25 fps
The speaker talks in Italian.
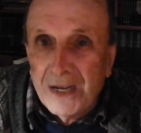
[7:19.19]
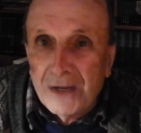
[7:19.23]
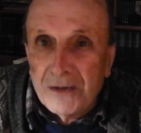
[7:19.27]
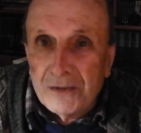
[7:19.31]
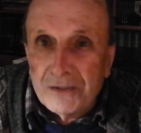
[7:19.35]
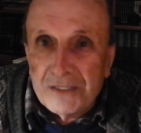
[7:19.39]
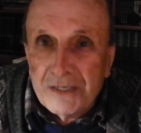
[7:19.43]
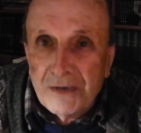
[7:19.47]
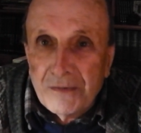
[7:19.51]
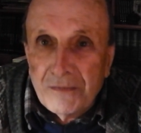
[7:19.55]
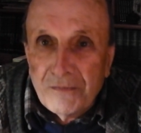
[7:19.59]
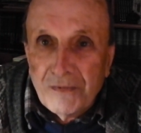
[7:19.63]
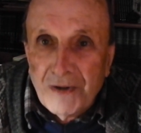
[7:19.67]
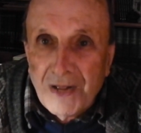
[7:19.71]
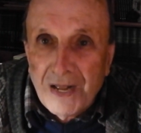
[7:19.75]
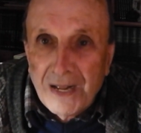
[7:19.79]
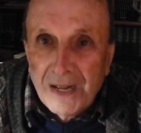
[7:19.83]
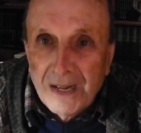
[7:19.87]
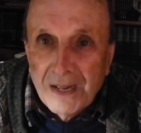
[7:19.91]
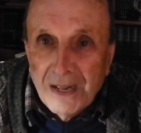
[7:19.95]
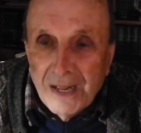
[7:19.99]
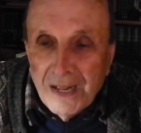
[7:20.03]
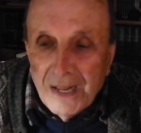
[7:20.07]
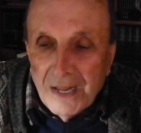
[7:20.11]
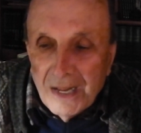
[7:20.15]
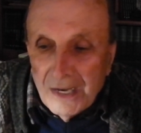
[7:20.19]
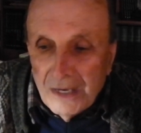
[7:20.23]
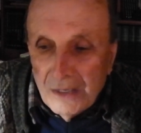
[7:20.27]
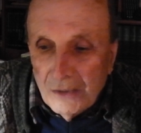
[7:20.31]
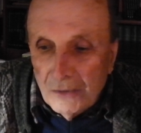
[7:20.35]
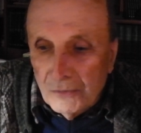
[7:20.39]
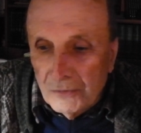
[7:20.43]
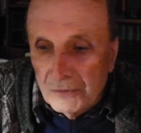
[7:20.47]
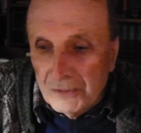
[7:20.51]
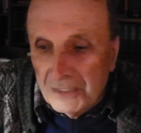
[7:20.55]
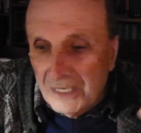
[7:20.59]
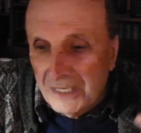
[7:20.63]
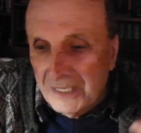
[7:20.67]
Cosa fa
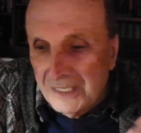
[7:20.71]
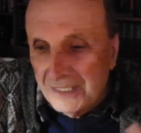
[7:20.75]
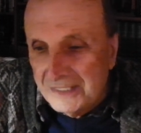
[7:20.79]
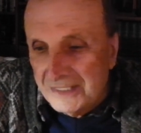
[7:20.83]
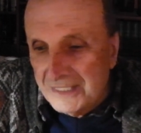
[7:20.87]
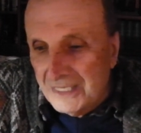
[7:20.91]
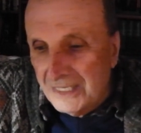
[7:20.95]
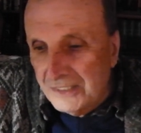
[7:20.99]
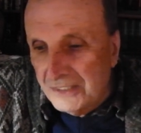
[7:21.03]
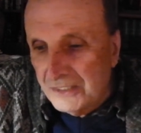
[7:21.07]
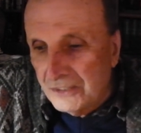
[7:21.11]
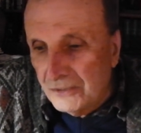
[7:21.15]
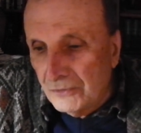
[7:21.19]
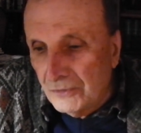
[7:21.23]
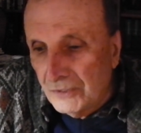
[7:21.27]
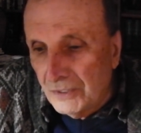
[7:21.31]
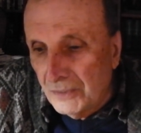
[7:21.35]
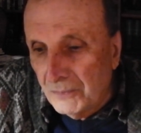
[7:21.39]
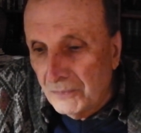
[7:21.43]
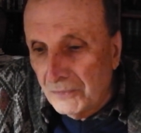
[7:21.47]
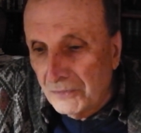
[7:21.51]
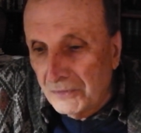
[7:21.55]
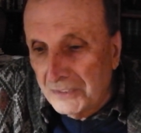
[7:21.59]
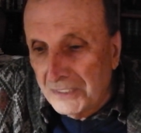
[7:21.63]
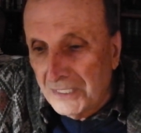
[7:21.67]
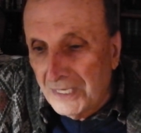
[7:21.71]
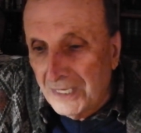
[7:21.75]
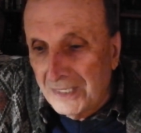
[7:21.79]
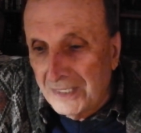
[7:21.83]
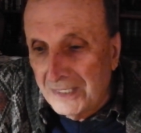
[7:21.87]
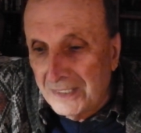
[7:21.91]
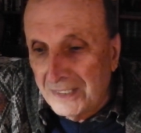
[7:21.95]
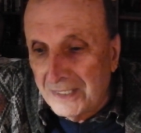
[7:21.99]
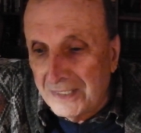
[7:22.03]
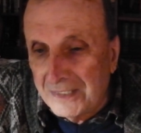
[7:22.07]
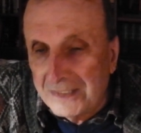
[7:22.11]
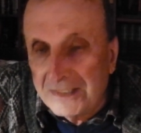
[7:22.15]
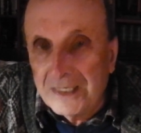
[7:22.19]
l'Organizzazione Mondiale
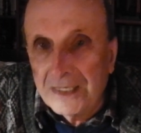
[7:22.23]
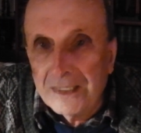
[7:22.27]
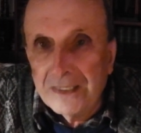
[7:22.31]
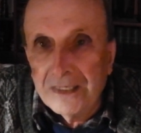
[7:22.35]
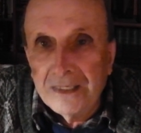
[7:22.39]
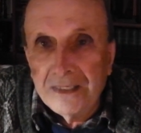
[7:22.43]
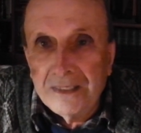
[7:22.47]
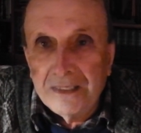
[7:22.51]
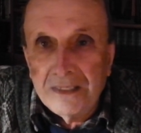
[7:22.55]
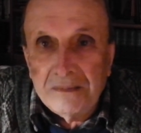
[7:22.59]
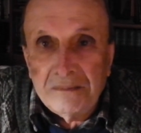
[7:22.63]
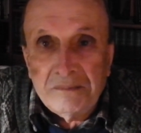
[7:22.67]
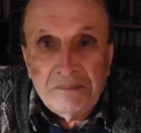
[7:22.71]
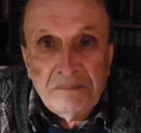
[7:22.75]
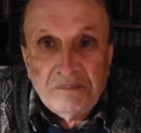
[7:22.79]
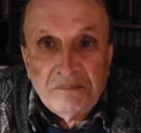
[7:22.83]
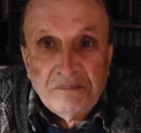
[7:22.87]
della Sanità?